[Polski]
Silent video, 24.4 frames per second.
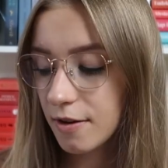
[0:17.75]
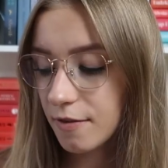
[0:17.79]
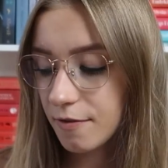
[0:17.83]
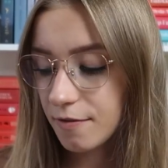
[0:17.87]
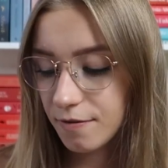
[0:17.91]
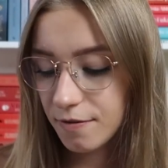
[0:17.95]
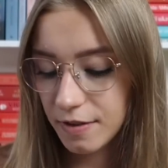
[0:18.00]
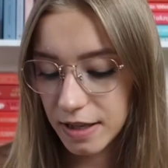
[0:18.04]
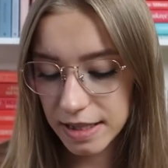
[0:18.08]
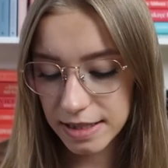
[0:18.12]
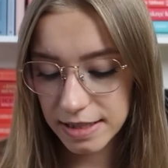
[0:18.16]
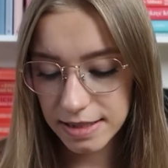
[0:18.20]

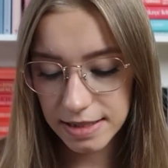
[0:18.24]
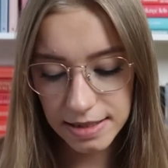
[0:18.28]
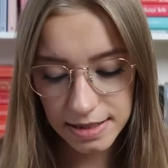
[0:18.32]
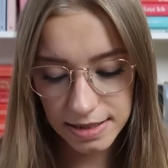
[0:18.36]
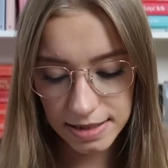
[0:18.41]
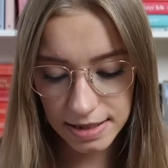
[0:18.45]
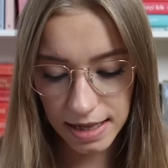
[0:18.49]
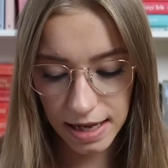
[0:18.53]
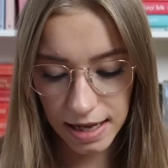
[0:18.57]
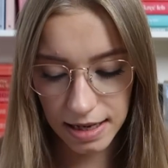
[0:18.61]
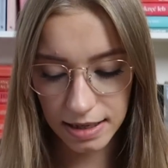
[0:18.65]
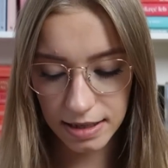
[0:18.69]
Więc
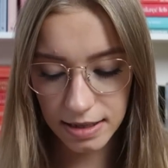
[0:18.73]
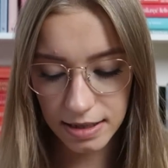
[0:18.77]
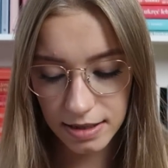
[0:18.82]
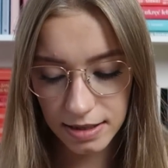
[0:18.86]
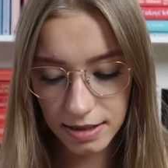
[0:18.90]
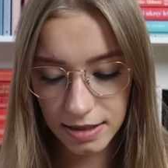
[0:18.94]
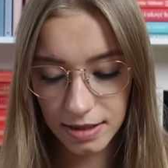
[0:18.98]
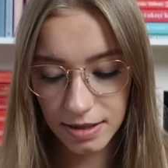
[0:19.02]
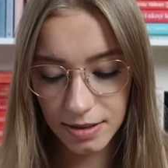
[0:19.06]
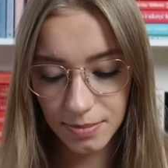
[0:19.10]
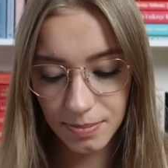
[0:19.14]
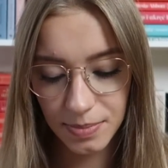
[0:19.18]
tak,
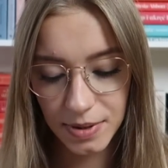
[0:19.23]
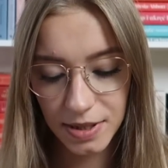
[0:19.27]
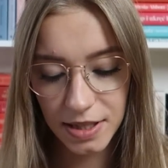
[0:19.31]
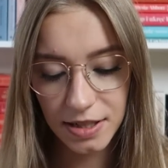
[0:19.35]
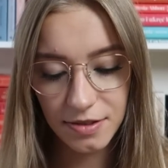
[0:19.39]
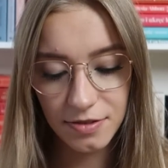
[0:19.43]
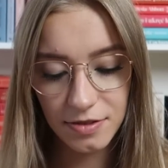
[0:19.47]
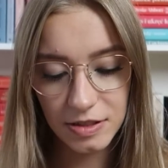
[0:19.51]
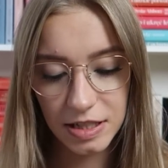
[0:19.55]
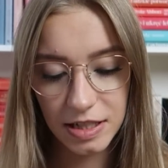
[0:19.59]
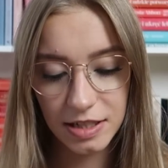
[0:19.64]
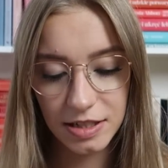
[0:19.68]
e,
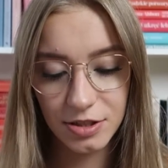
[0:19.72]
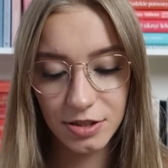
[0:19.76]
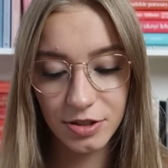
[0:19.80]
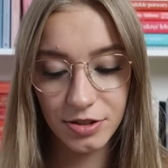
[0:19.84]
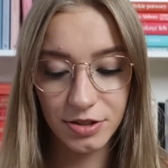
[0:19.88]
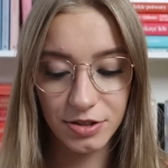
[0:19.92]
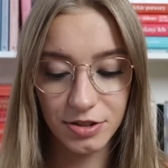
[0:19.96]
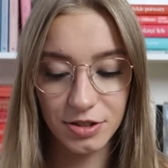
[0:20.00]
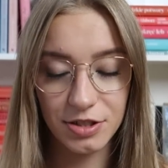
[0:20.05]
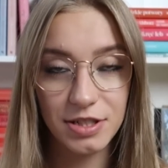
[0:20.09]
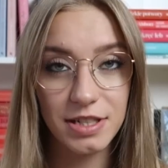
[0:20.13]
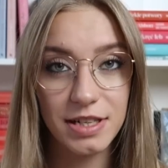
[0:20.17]
pierwsza
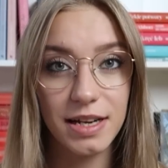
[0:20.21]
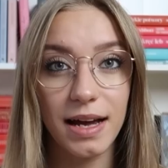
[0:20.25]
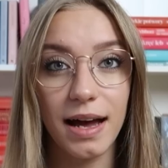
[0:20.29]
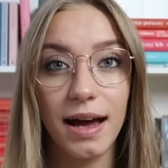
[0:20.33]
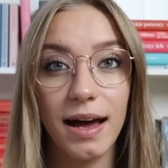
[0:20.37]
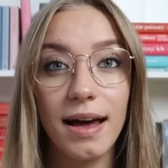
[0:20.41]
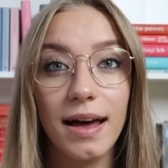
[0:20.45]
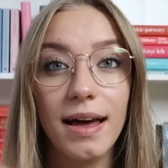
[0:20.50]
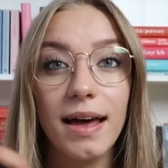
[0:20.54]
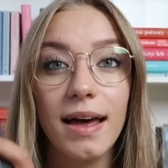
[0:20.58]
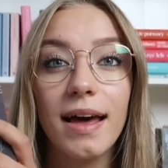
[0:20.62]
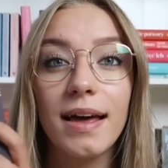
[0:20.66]

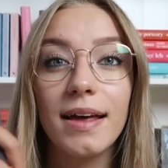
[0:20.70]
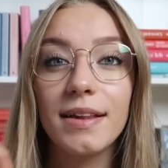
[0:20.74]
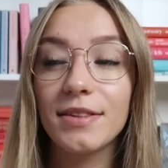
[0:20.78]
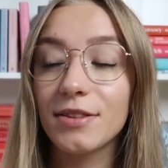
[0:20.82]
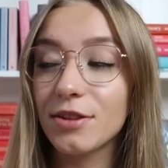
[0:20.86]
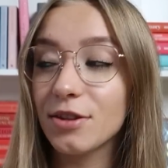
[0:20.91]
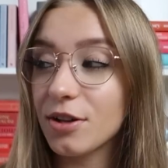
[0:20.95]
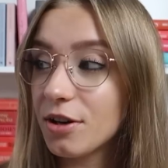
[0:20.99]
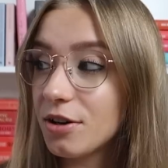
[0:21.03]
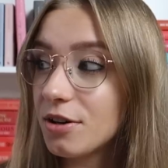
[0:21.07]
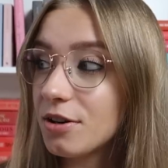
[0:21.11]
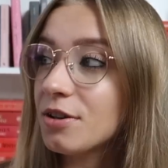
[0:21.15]
książka
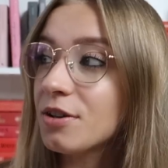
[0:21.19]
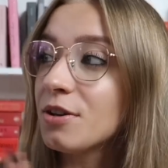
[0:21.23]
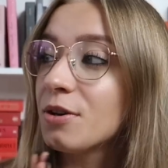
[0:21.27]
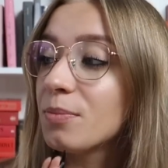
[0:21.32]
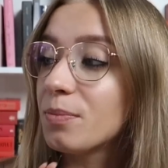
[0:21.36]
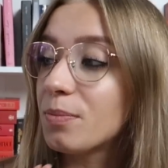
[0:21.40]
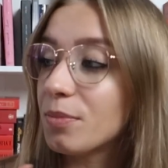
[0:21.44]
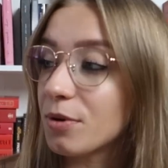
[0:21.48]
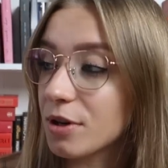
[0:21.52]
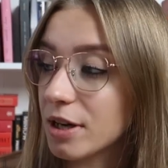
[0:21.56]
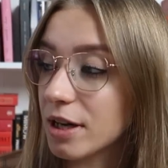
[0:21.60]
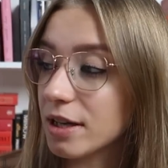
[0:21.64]
to
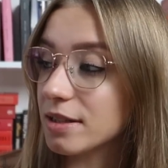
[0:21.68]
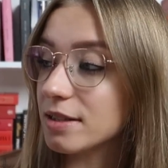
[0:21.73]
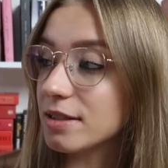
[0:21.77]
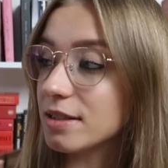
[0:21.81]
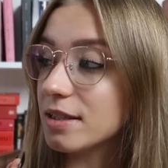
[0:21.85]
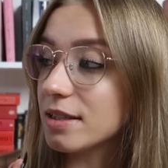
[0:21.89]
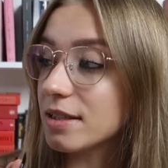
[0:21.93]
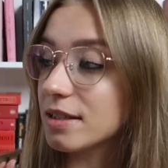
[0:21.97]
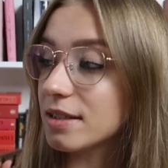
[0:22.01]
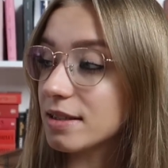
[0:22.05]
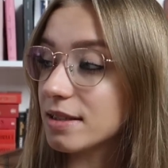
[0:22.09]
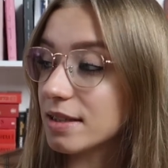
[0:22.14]

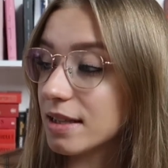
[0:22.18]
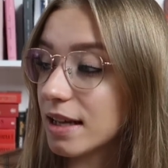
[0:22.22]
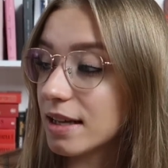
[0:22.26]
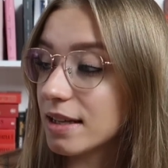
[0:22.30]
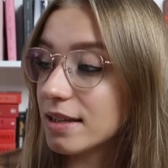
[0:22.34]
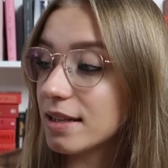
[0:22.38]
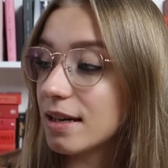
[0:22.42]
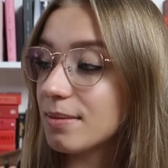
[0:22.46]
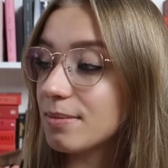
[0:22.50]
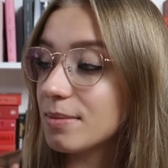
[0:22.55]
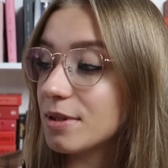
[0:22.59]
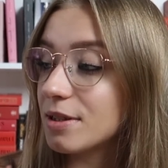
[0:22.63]
poradnik dla
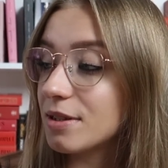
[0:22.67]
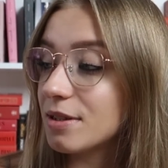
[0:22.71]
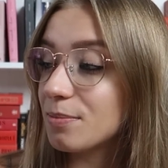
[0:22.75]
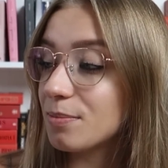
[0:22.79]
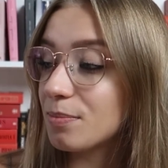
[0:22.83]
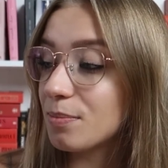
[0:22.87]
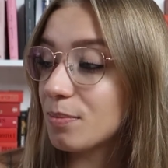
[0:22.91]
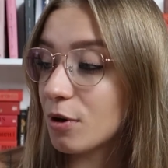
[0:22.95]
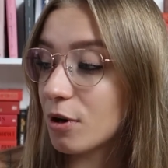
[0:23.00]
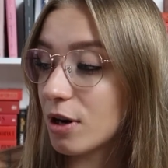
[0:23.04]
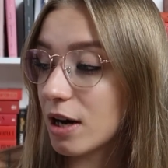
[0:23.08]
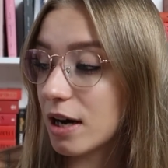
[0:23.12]
damy
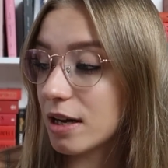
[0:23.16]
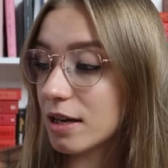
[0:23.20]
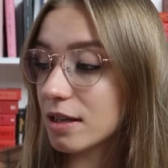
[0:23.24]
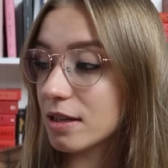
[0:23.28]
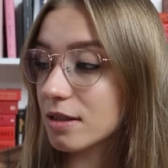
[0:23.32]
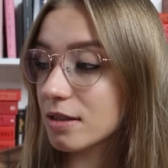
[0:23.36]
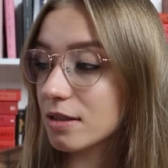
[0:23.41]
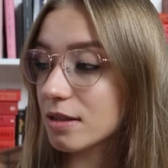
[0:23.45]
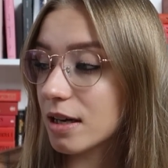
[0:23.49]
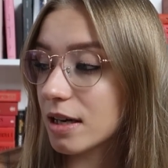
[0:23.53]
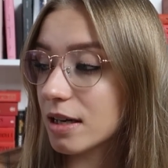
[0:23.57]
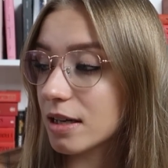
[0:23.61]
po
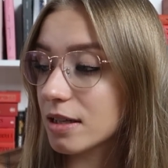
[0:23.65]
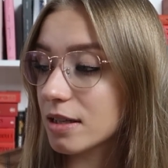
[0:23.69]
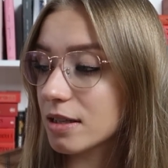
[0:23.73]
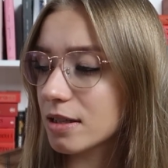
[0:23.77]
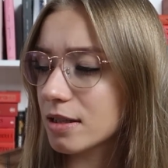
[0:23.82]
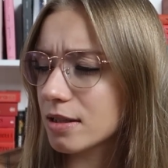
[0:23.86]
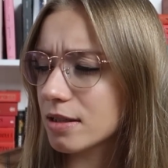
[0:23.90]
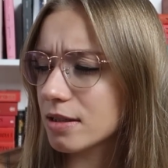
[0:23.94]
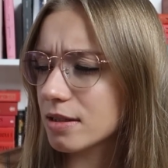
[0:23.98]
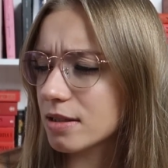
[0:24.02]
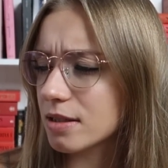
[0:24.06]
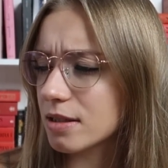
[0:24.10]

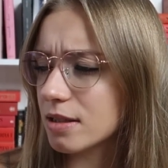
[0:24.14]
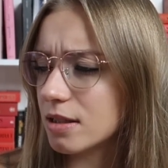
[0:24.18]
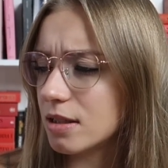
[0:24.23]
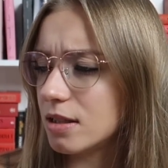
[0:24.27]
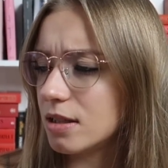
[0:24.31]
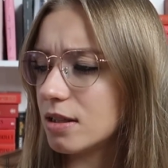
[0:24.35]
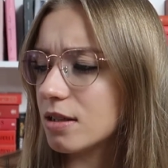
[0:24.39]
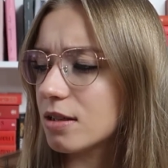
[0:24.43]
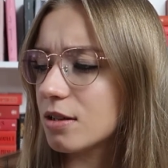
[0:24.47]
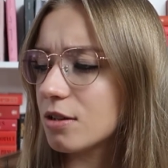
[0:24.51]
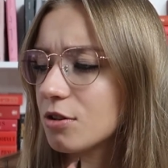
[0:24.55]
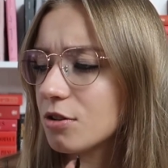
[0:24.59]
halkach
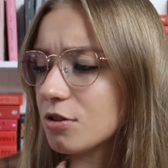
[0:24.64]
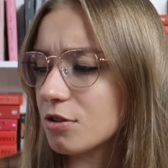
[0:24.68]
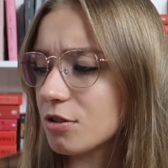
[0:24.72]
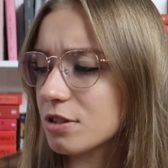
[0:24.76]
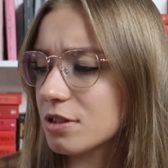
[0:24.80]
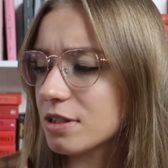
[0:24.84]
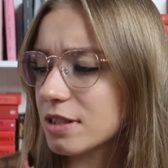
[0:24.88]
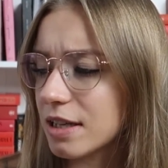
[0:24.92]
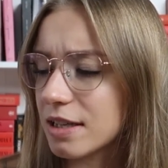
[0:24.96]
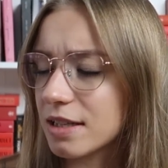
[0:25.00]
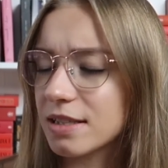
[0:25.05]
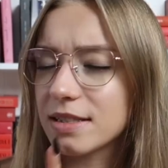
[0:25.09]
i
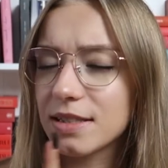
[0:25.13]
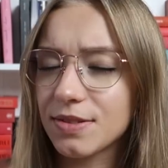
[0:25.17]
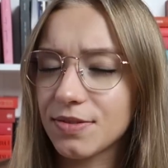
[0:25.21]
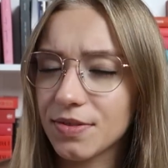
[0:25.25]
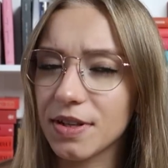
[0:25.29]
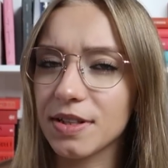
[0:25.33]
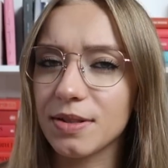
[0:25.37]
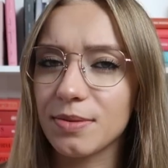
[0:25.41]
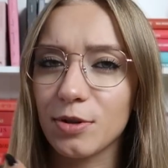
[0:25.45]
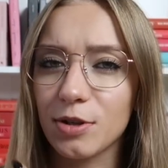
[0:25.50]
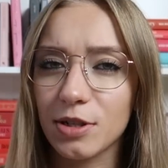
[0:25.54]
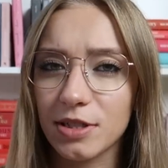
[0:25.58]

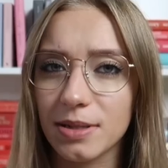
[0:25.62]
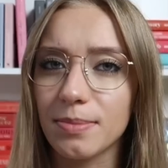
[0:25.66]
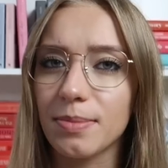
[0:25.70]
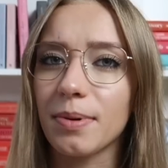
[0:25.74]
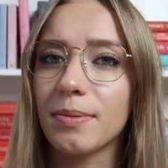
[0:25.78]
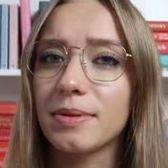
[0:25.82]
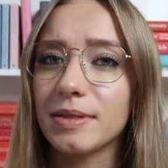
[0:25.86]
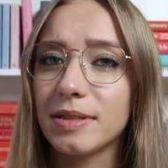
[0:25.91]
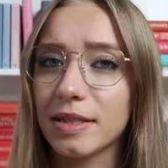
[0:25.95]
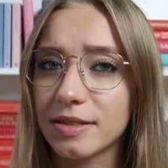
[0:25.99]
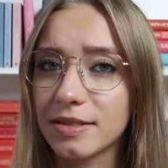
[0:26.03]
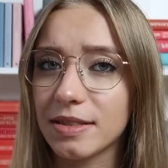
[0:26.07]
Korsarstwie, nie mogę
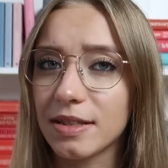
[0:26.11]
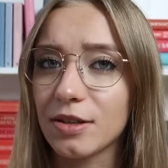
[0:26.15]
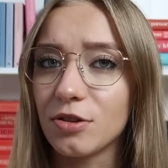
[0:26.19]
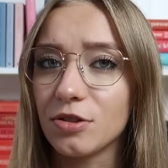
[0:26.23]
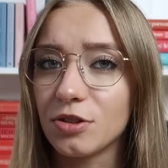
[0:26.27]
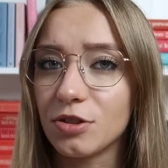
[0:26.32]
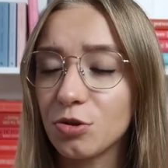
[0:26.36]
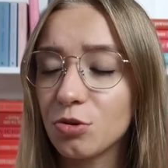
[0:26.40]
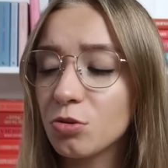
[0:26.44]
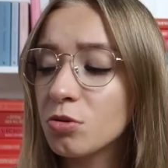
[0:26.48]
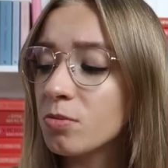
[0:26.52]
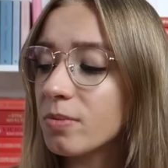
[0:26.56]
zapamiętać tego
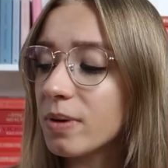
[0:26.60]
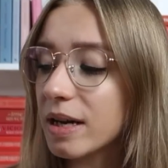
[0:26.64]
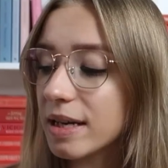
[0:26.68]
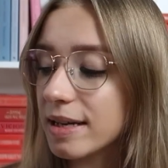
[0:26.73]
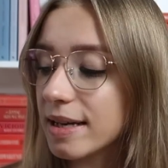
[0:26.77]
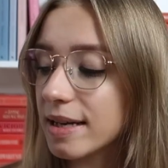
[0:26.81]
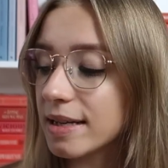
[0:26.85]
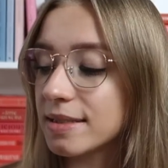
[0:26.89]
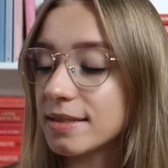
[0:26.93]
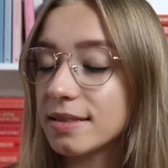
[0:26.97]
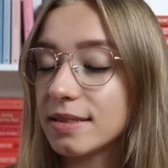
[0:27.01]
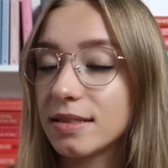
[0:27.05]
tytułu,
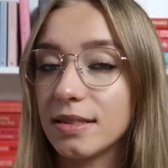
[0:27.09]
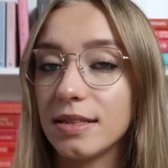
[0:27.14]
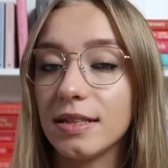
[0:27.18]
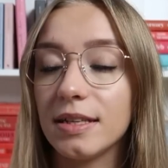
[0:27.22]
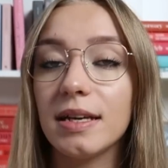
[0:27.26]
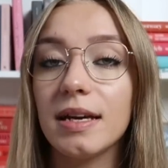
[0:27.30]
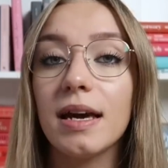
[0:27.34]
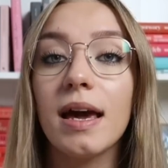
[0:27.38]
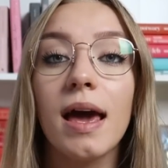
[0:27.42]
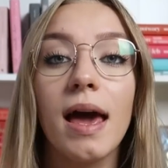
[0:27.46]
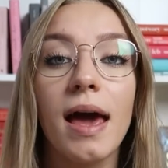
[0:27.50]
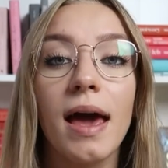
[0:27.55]
Mackenzie
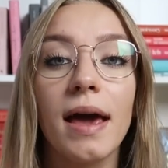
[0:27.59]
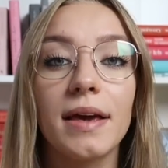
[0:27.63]
Lee.